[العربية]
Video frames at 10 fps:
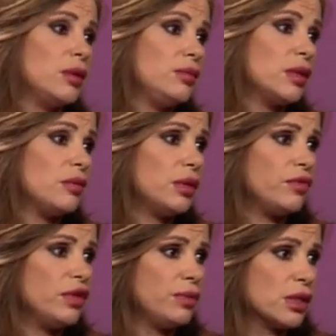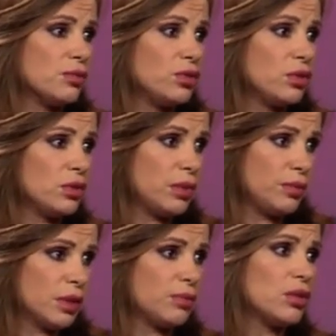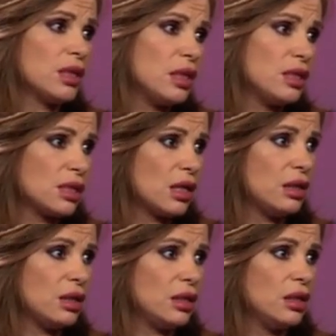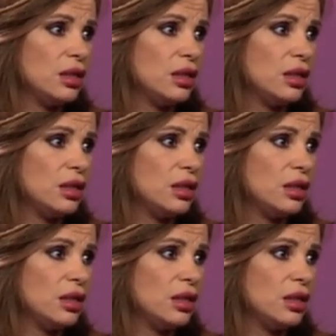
بيكفي الباسبور ما الباسبور كنز هلا